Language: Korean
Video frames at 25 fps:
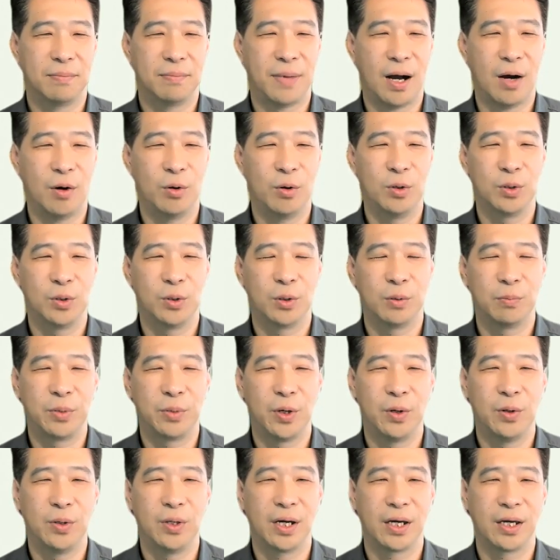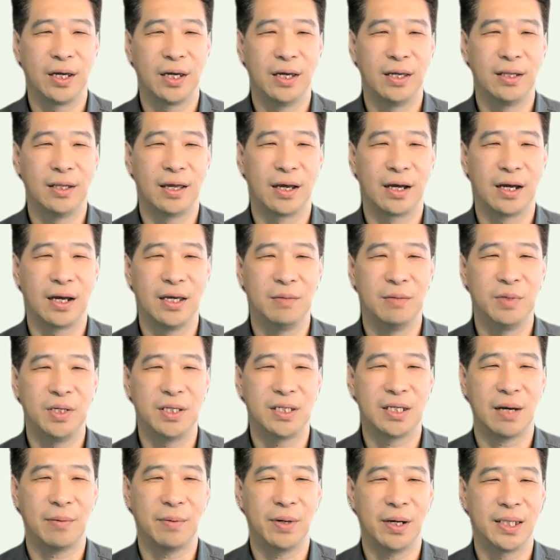바울도 표현하기에 내가 이미
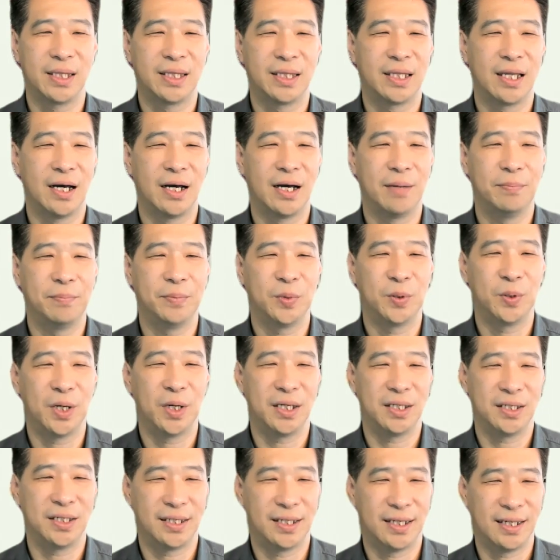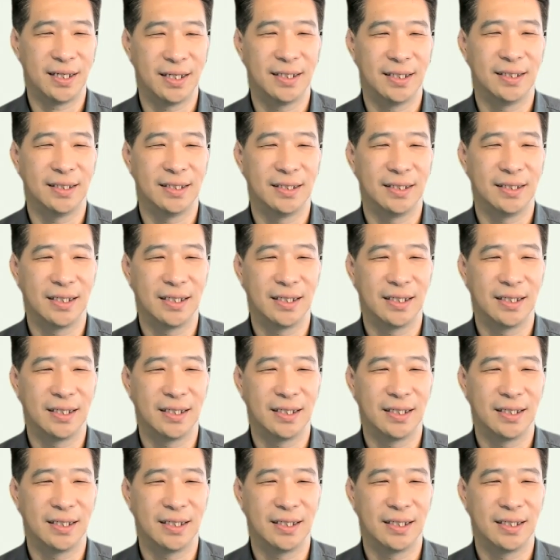잡았다 함도 아니다.